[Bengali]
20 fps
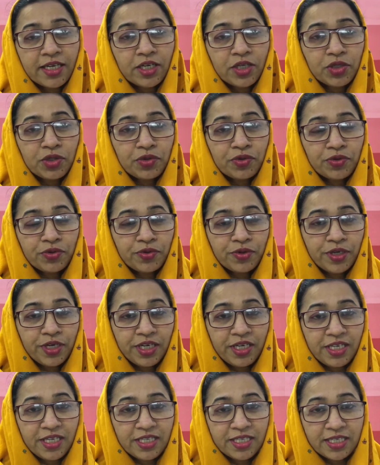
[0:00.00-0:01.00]
থেকে শুরু করে
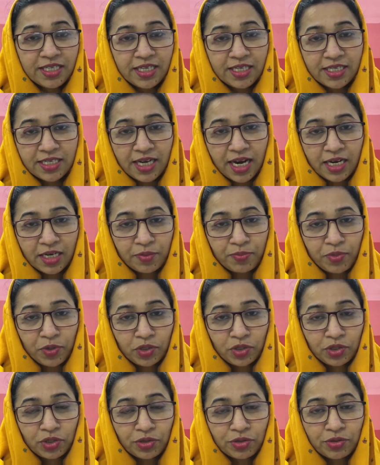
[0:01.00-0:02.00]
নিচের শাড়ি
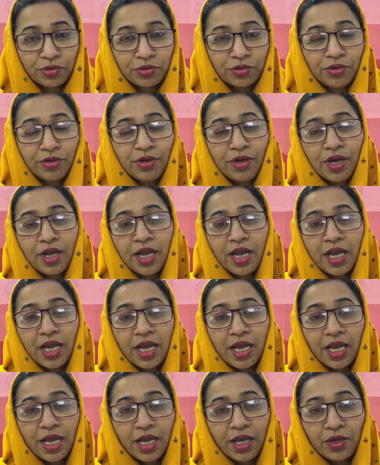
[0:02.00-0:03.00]
পর্যন্ত
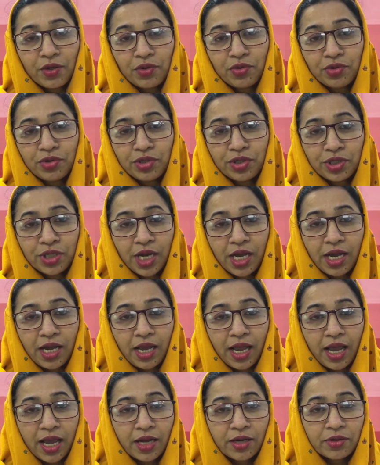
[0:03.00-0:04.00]
এই ঘুষটা
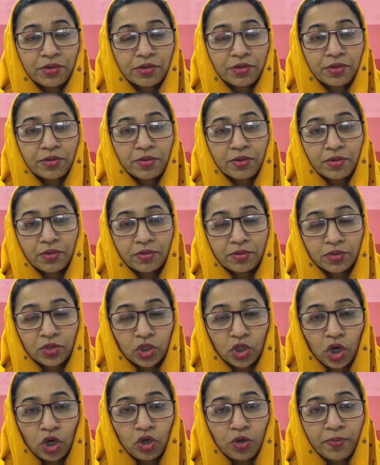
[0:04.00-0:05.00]
এখন
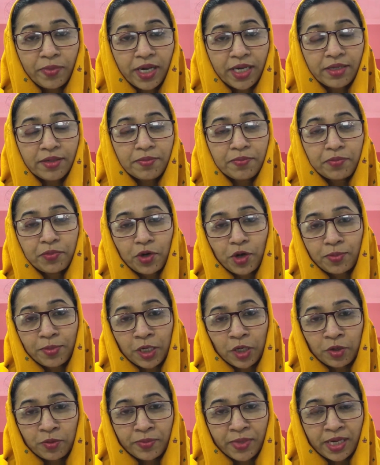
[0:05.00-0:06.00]
চলমান
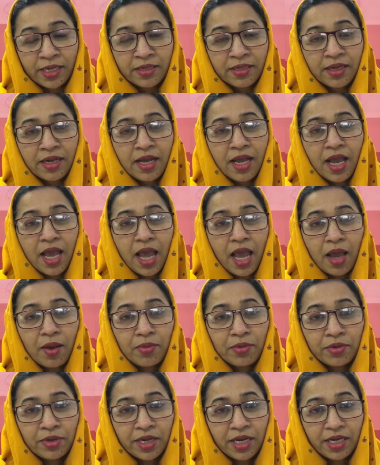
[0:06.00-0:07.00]
প্রবাহমান
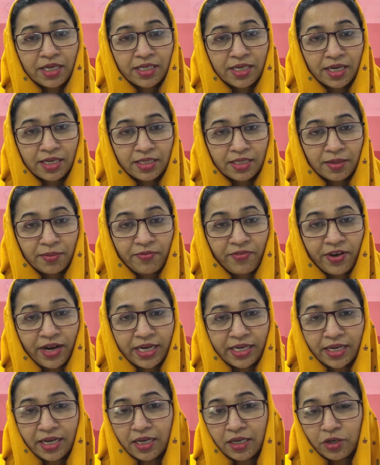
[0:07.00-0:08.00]
এবং এটা একটা
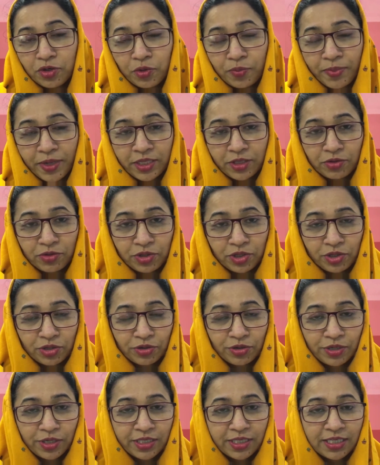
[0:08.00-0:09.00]
ভাইরালে রূপান্তরিত
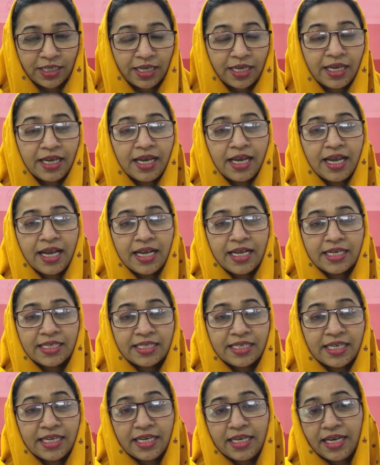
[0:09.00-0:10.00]
হয়েছে
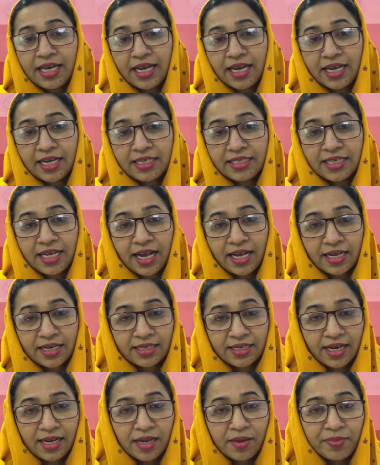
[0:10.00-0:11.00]
ঠিক এই
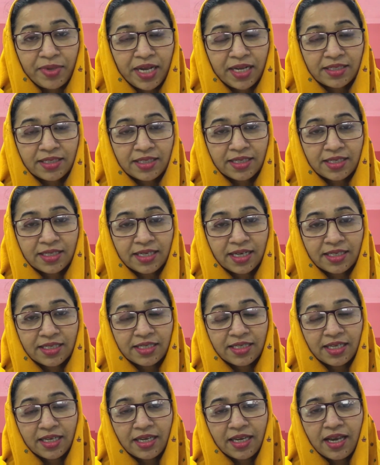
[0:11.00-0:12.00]
জায়গাটায় আমি আসতে
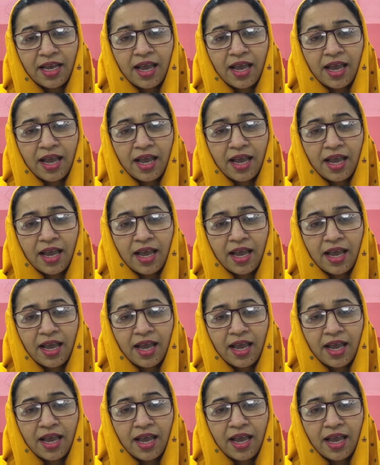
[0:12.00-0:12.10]
চাচ্ছি